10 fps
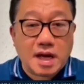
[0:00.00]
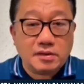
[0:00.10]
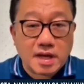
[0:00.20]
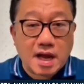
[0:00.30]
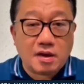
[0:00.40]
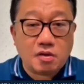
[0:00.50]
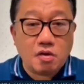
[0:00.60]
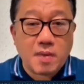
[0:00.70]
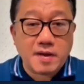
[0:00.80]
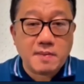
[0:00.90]
naman ng House
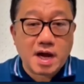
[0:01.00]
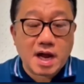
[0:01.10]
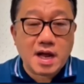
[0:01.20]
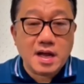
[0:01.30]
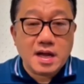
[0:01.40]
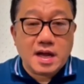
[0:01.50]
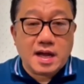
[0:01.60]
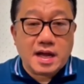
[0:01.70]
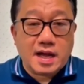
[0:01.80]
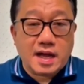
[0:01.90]
Committee on Metro Manila
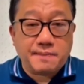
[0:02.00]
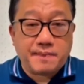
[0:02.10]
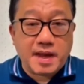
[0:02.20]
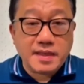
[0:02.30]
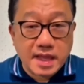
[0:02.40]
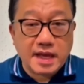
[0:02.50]
Development